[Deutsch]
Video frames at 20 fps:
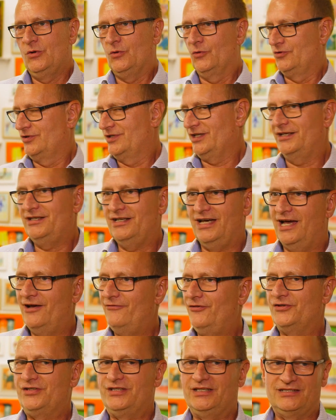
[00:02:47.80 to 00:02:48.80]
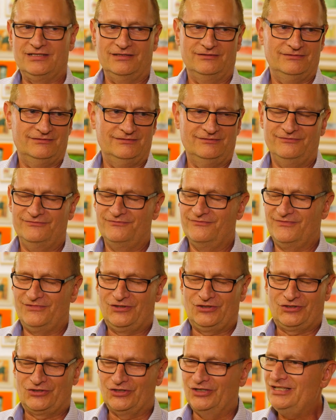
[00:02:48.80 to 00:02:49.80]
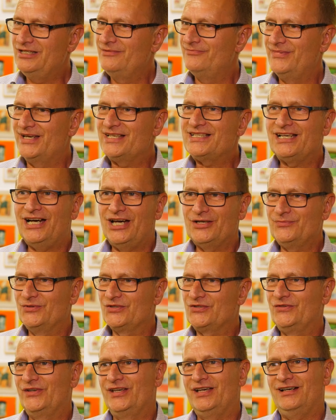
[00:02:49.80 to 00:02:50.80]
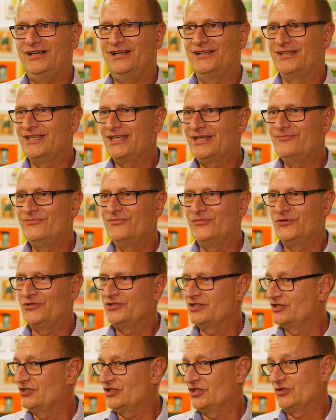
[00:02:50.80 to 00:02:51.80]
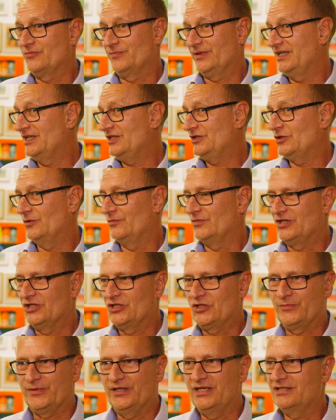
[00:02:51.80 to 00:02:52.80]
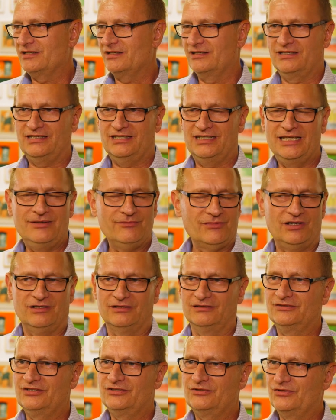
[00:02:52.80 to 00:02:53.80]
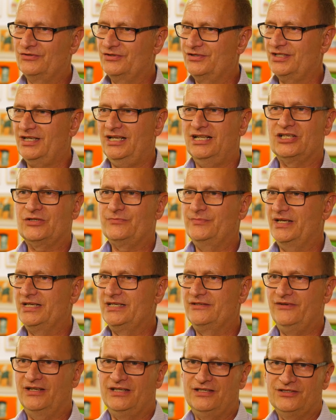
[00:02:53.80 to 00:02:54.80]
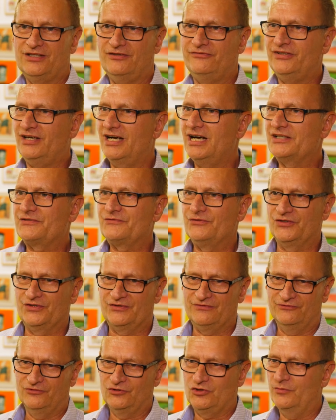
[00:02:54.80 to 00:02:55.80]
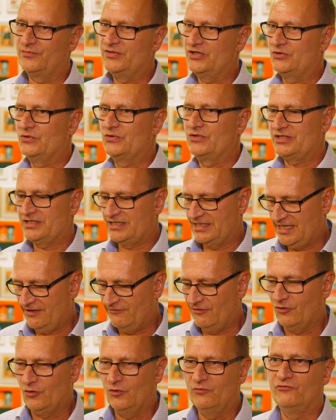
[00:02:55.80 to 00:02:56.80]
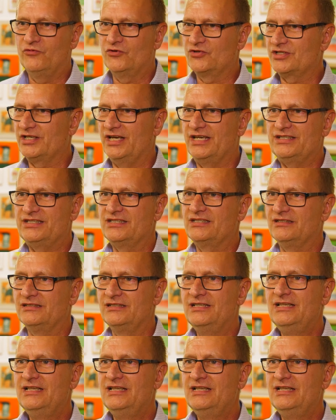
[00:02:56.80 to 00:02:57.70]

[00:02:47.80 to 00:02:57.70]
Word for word: Und dann einfach diese tolle Messeatmosphäre erleben und ins Gespräch kommen. Die Gespräche sind immer total spannend, weil hinterfragt wird, wo kommt die Kunst her, warum, wo seid ihr.